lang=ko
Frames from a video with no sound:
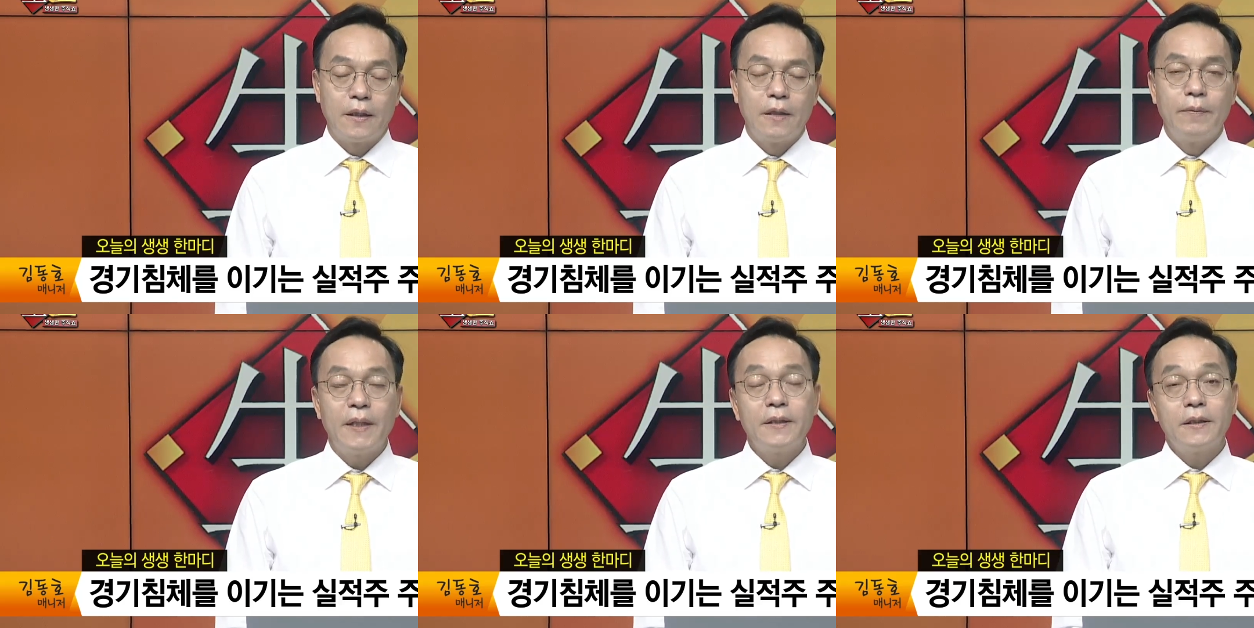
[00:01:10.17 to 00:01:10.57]

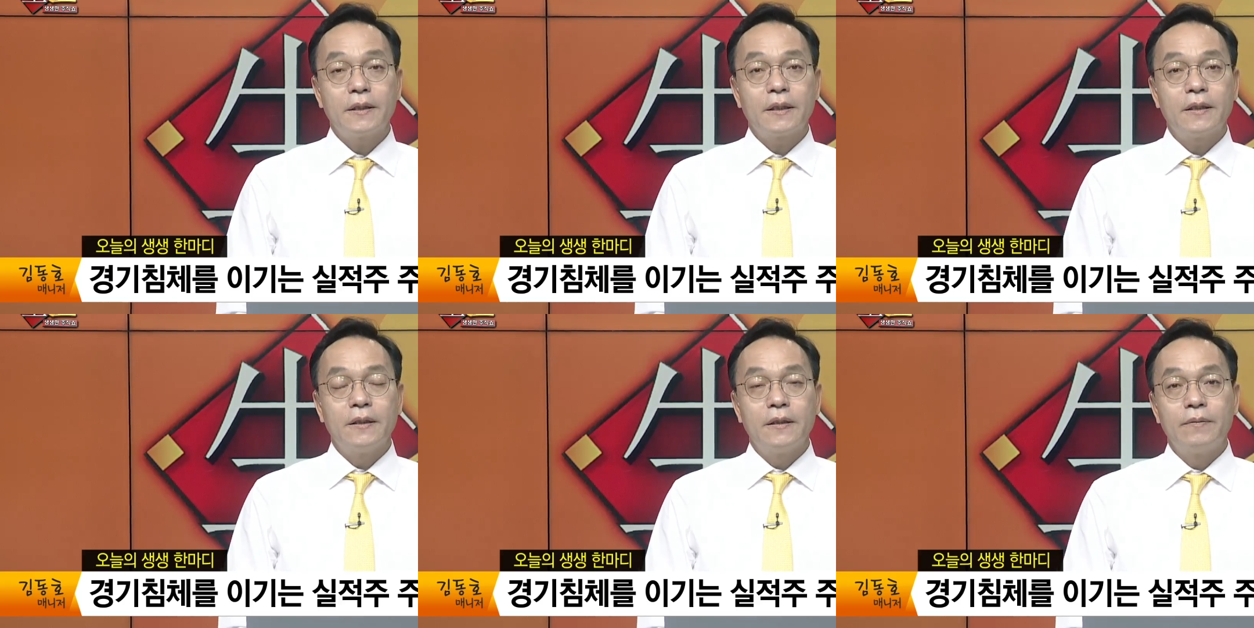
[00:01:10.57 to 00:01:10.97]

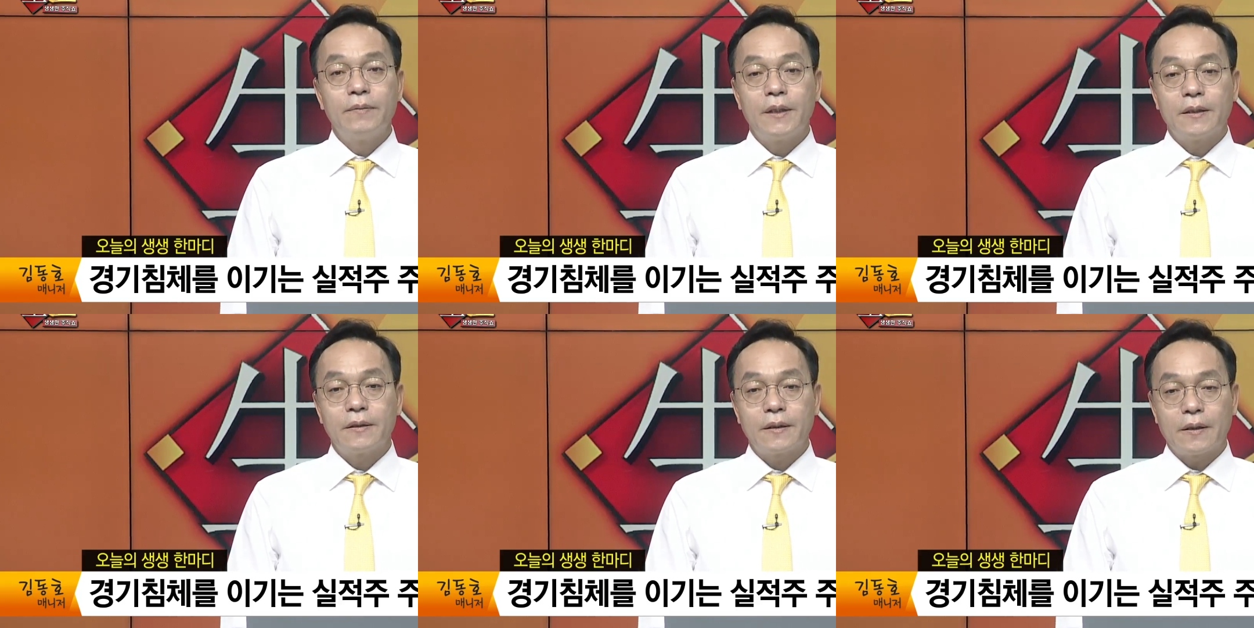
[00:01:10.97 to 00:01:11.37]
일반적인
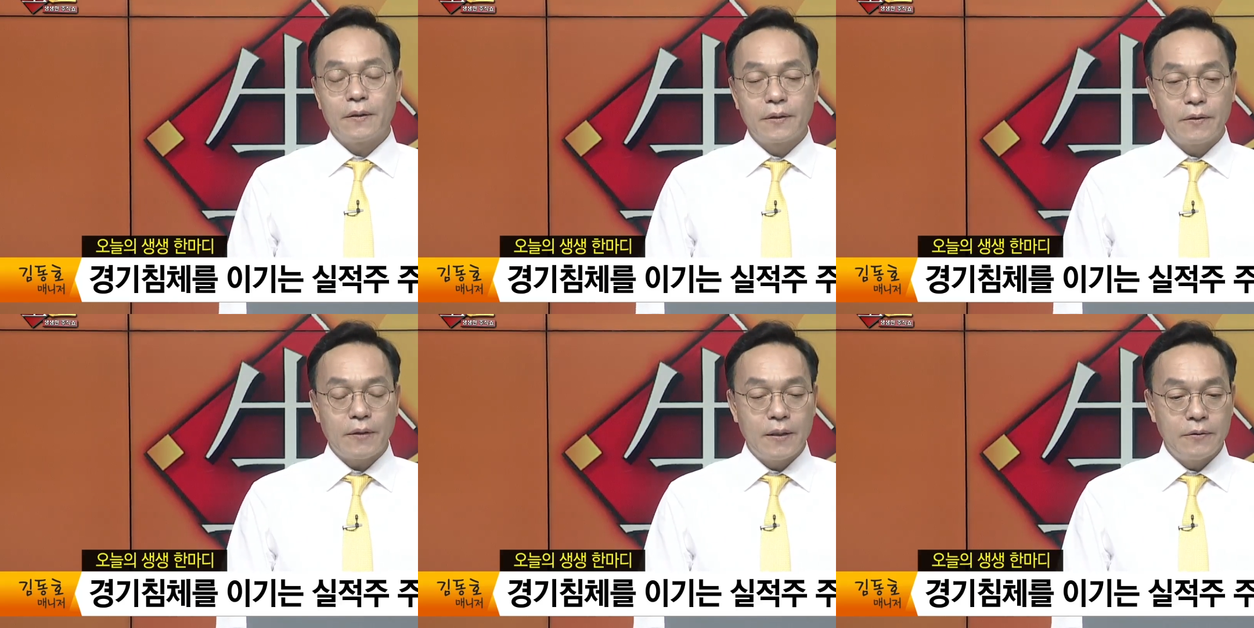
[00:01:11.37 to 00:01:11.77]
의미에서
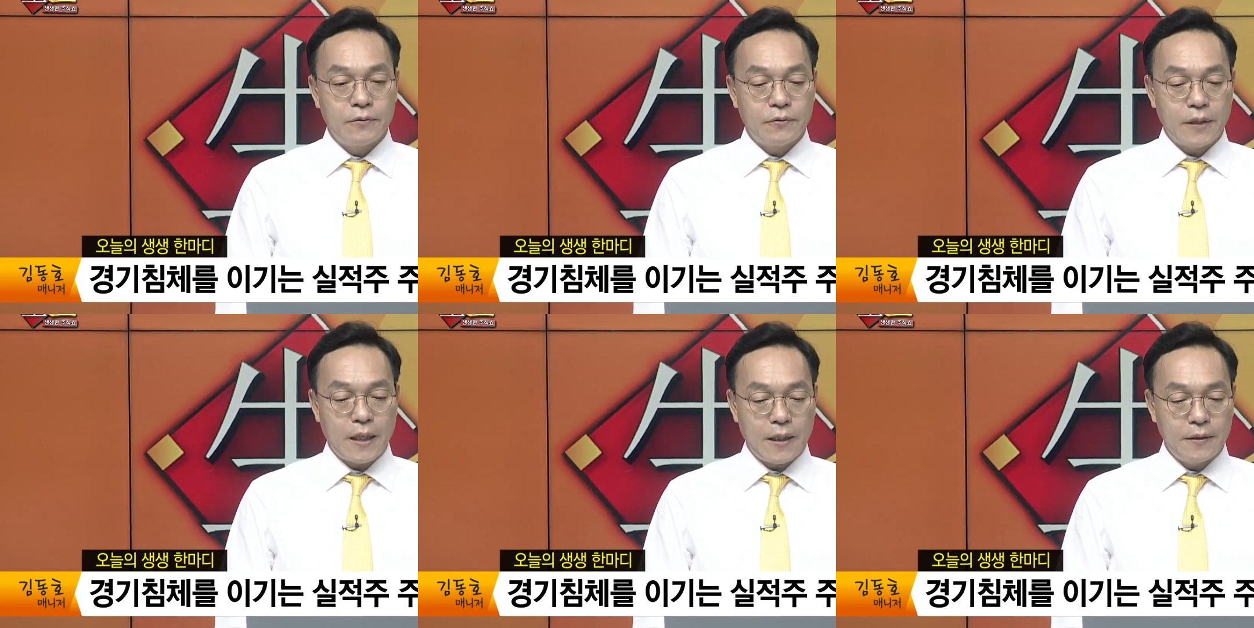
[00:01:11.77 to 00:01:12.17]
경기
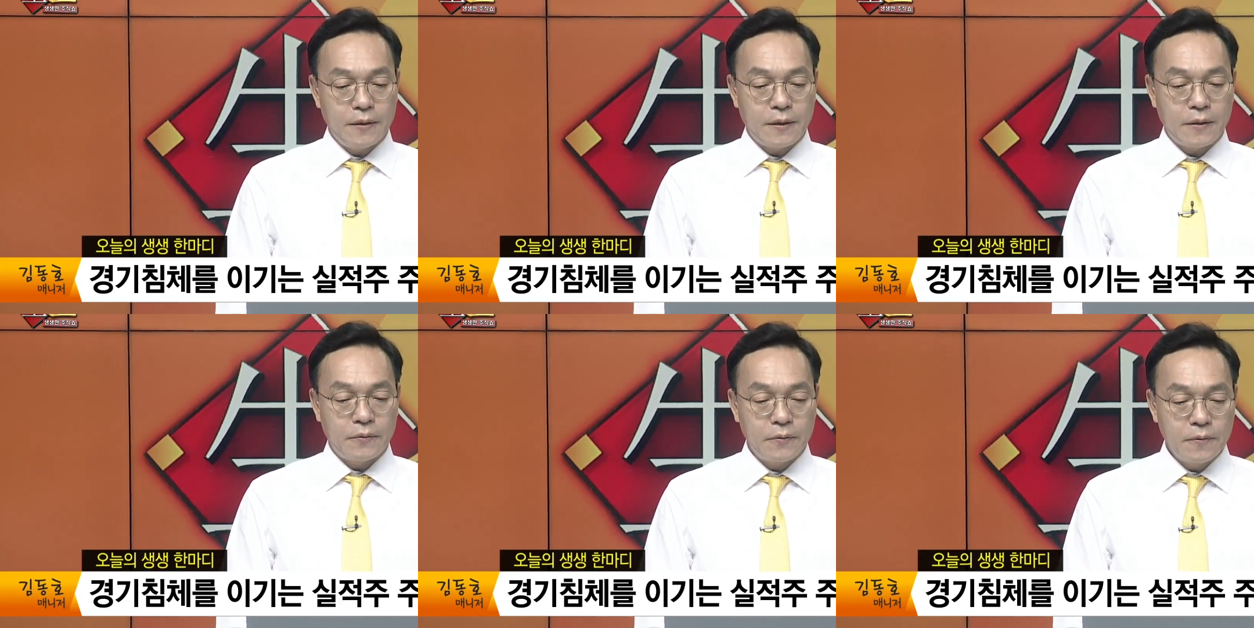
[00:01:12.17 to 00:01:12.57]
관련주를
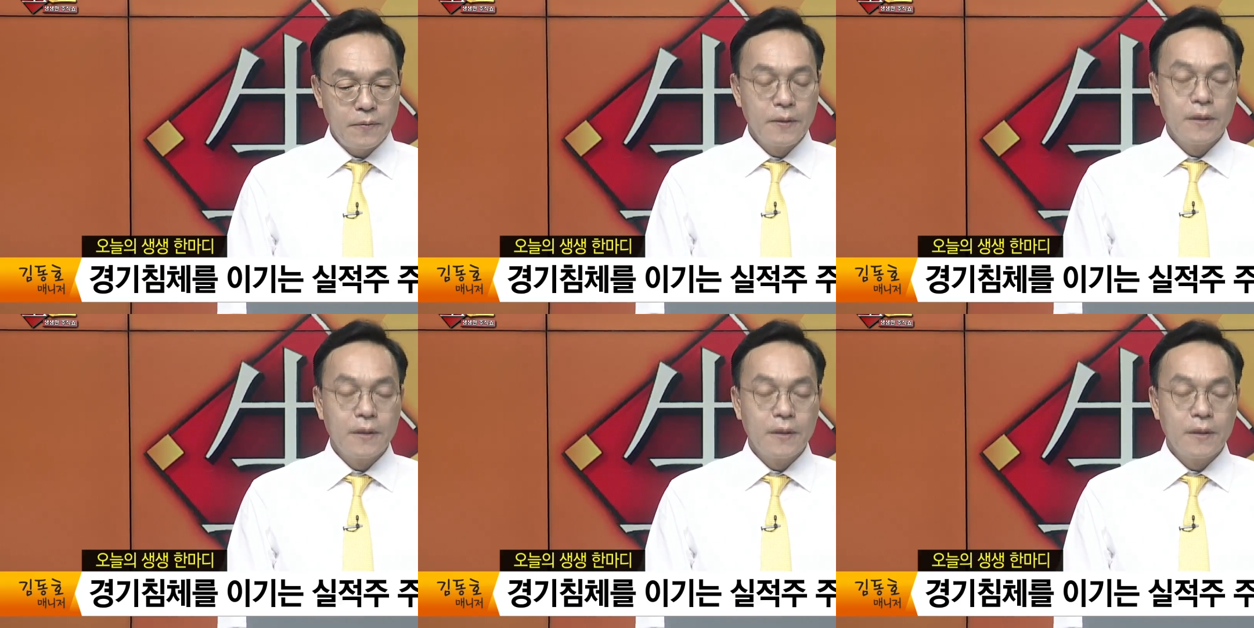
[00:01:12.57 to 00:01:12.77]
하더라도